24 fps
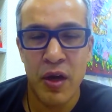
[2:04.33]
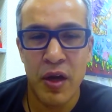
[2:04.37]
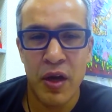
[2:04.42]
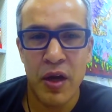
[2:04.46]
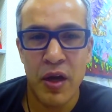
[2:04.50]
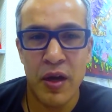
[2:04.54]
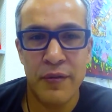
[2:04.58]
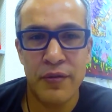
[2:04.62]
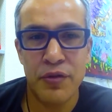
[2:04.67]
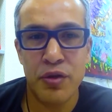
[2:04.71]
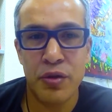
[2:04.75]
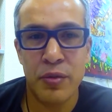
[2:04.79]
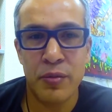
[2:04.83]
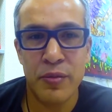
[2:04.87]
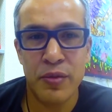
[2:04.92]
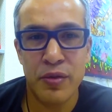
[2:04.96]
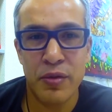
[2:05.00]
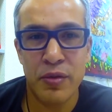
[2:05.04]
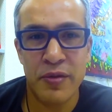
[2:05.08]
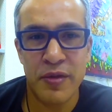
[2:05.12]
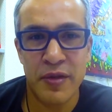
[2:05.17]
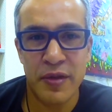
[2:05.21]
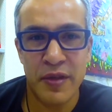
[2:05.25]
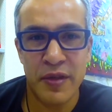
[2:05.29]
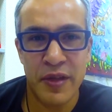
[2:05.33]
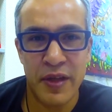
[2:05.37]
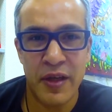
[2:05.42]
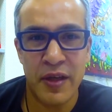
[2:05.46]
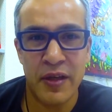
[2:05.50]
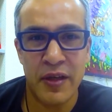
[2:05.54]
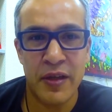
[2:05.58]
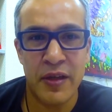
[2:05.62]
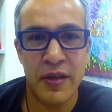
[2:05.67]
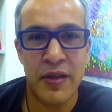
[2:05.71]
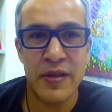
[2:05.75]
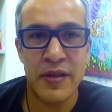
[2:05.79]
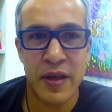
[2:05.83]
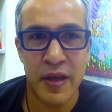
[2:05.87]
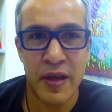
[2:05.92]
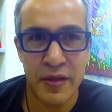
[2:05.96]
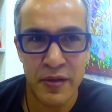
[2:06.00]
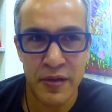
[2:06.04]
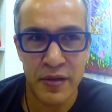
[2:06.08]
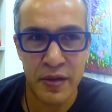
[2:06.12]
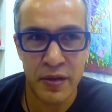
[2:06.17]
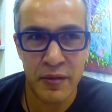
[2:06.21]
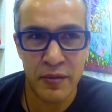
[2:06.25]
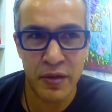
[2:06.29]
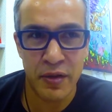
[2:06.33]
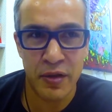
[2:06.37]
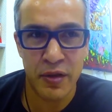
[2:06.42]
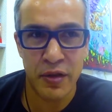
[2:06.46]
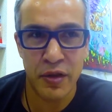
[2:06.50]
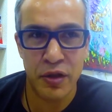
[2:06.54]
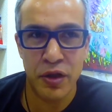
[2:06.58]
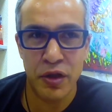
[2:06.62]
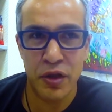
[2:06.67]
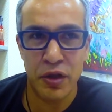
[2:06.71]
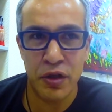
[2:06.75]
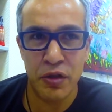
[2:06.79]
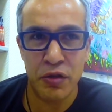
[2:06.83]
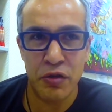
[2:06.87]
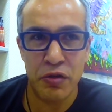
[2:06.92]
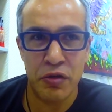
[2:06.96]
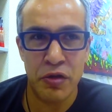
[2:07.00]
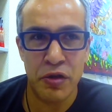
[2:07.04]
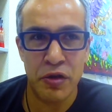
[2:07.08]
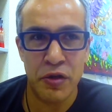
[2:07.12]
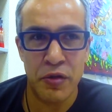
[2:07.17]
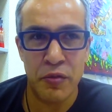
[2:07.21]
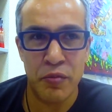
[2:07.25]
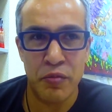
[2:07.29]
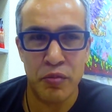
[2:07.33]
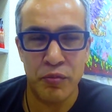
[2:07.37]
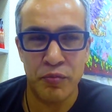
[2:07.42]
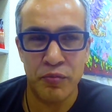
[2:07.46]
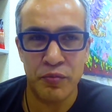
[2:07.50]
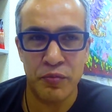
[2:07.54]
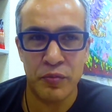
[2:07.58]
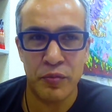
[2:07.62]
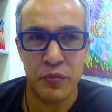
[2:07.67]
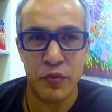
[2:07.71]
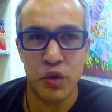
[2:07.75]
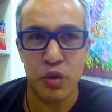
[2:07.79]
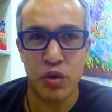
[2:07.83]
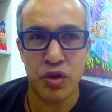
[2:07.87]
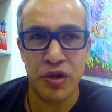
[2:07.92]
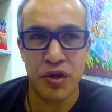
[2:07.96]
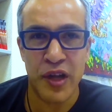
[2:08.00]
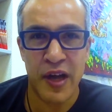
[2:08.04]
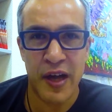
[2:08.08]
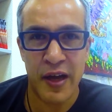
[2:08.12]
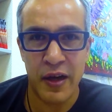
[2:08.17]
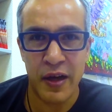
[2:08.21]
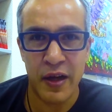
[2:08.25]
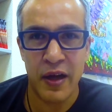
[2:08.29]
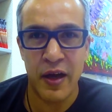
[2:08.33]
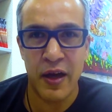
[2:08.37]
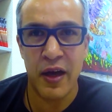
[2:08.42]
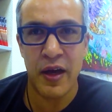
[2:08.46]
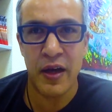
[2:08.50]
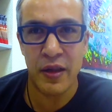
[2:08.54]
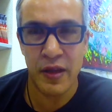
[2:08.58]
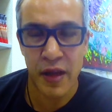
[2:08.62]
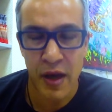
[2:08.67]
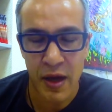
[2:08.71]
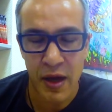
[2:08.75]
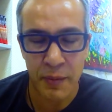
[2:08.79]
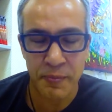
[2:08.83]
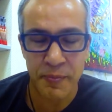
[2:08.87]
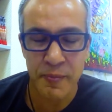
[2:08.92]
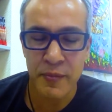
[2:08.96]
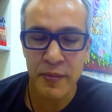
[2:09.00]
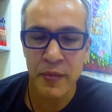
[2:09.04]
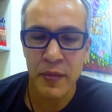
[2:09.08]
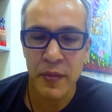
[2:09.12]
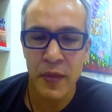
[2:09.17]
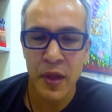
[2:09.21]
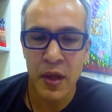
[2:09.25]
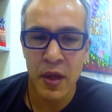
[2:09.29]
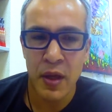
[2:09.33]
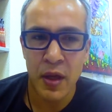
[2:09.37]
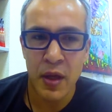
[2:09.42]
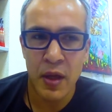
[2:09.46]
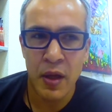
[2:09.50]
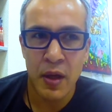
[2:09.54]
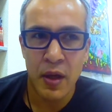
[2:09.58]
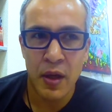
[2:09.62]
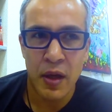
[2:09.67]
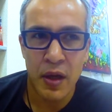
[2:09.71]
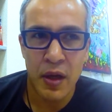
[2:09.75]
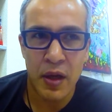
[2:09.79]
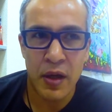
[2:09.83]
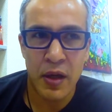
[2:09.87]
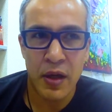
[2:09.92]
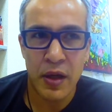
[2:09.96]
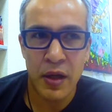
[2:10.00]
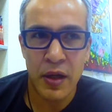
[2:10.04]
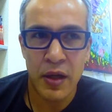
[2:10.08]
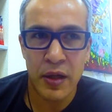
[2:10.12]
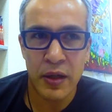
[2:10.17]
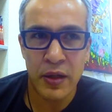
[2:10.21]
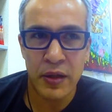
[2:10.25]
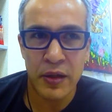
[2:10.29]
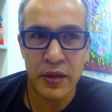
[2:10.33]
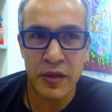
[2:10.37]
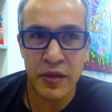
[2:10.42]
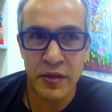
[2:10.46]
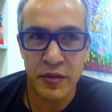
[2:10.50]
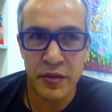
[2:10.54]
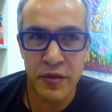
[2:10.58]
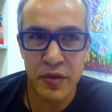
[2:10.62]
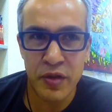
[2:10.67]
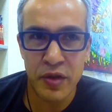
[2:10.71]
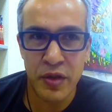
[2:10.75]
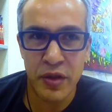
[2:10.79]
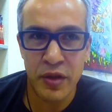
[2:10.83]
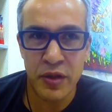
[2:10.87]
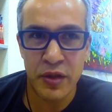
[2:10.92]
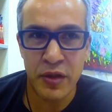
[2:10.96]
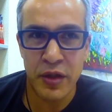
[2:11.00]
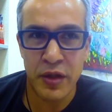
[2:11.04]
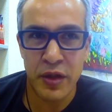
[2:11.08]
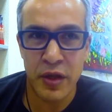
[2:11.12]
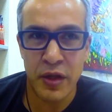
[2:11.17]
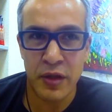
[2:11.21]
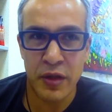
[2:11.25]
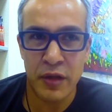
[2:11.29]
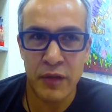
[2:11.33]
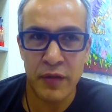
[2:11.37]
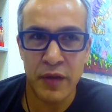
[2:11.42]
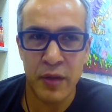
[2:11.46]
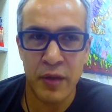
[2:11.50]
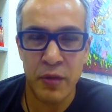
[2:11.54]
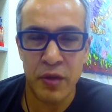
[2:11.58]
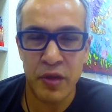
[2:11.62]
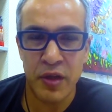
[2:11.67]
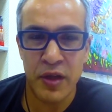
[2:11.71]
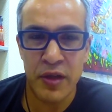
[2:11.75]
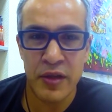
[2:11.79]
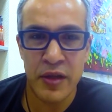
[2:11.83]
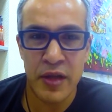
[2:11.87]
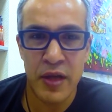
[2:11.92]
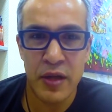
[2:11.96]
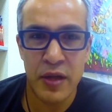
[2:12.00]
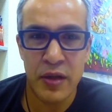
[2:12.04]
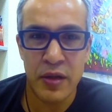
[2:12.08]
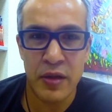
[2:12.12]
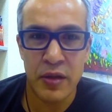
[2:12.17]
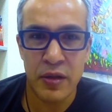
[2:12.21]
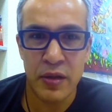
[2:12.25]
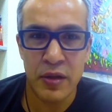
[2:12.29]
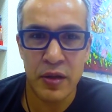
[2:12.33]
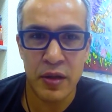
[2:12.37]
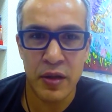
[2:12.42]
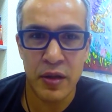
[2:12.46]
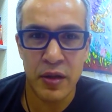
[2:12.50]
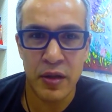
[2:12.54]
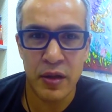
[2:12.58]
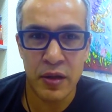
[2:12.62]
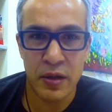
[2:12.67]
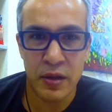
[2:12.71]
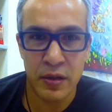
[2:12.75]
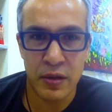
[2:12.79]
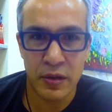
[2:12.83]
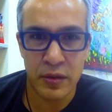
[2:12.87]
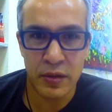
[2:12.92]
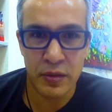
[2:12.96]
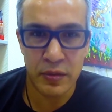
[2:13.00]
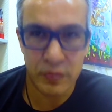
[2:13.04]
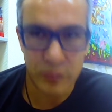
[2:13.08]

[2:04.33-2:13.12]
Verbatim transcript: а в чем, собственно, эта инициатива и нужна ли она. А, действительно, некоторое время назад э,